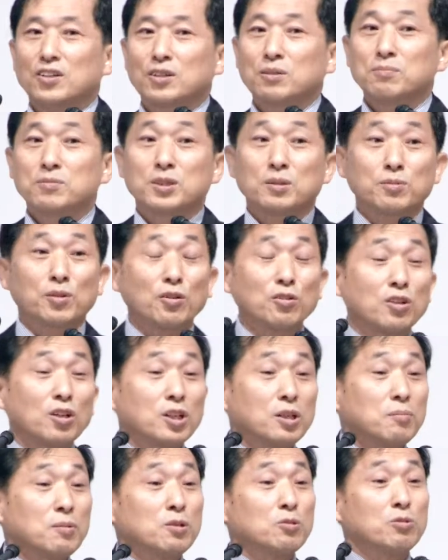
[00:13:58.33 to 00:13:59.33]
여러분 지금
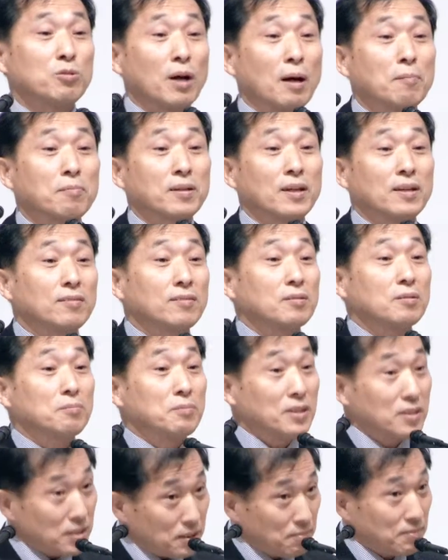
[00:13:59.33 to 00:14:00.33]
성령님이 우리와 함께
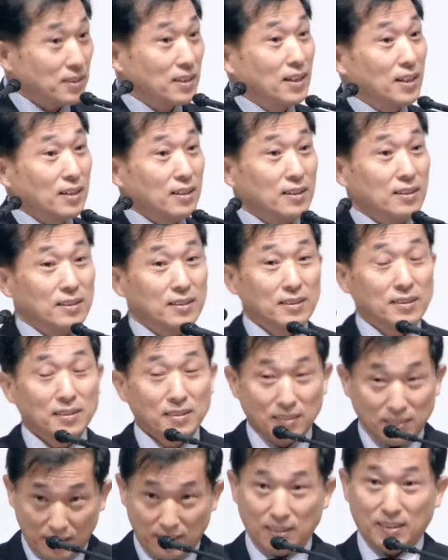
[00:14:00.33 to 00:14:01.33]
있음을 믿으십니까?
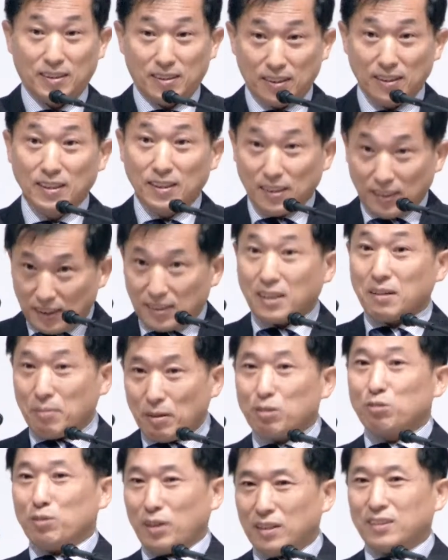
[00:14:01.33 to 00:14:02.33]
예. 그게
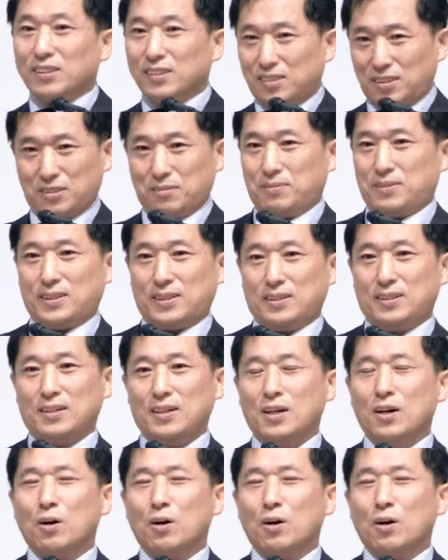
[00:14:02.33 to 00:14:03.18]
바로 우리의 특권입니다.